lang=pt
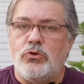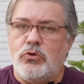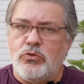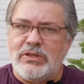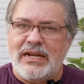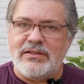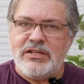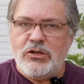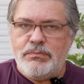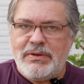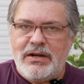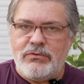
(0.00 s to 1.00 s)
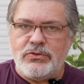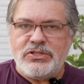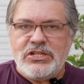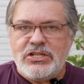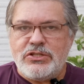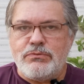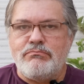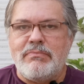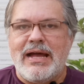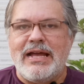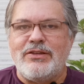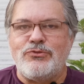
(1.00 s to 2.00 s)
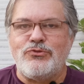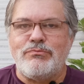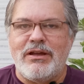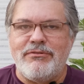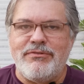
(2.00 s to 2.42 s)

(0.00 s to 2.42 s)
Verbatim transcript: ou trazendo para vocês mais uma